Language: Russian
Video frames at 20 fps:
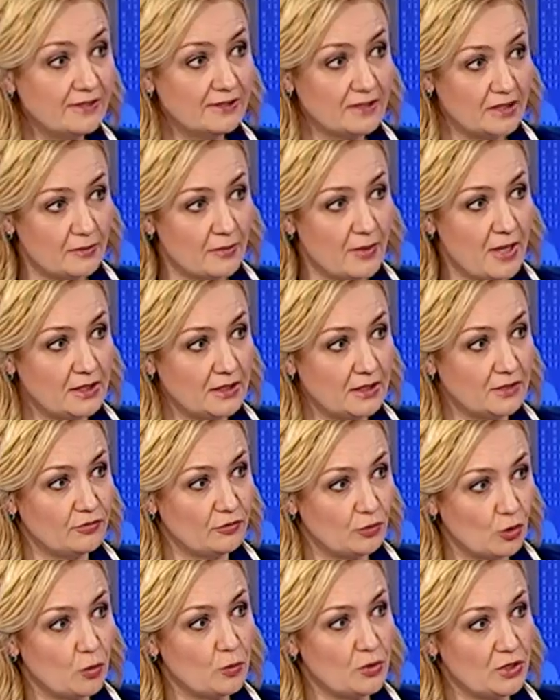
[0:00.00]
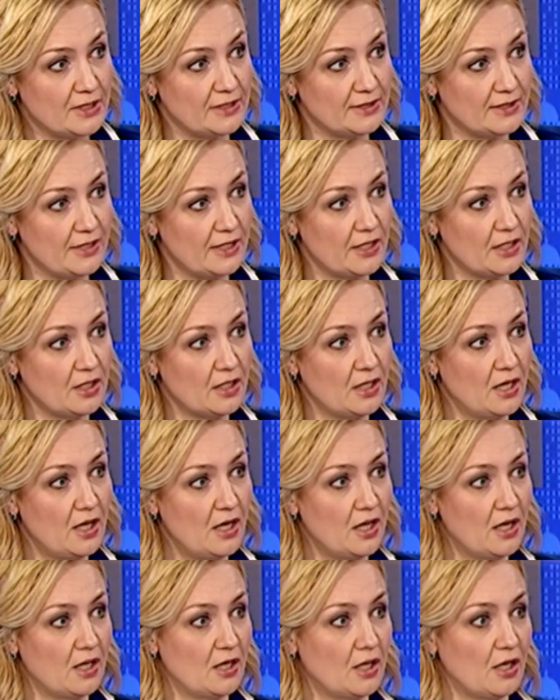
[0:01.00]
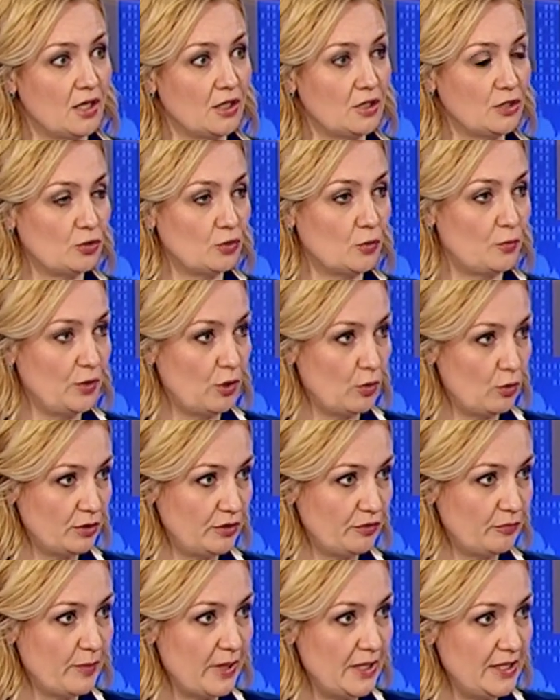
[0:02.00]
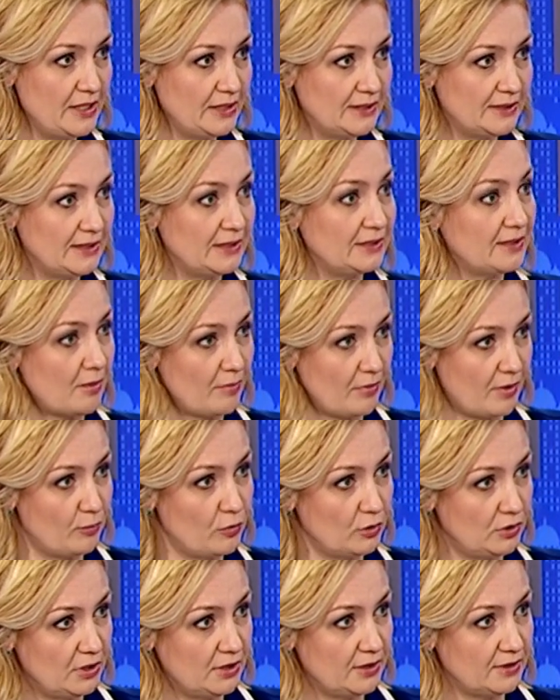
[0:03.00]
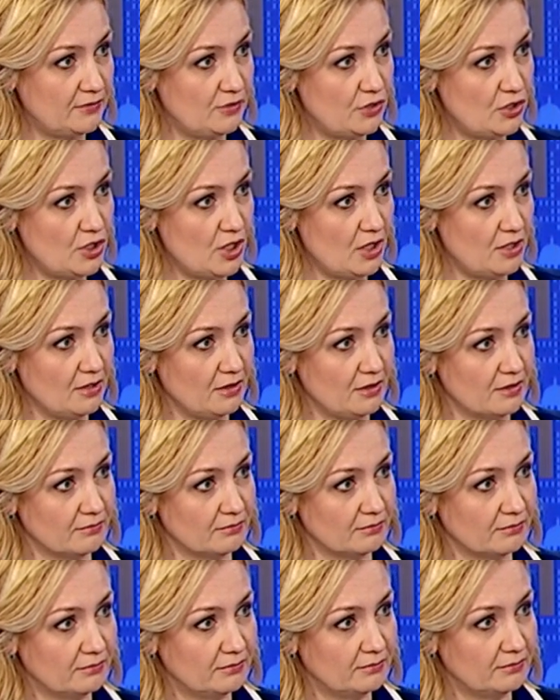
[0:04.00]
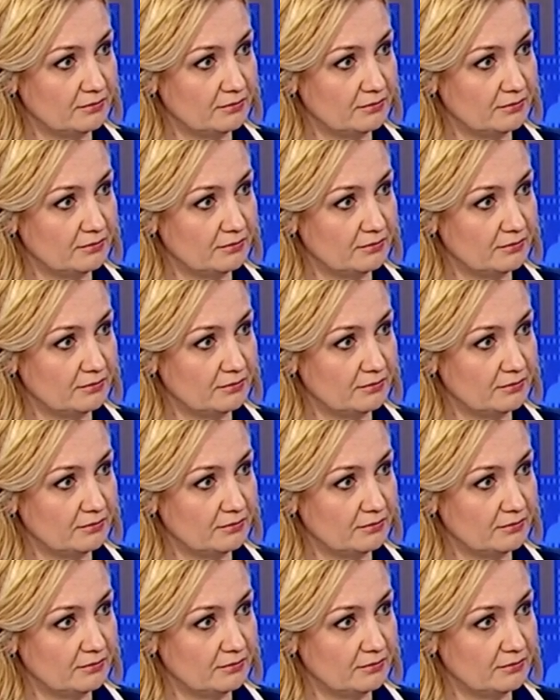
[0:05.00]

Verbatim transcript: вы занимаетесь в том числе, а, что приходите в больницы и там работаете священником.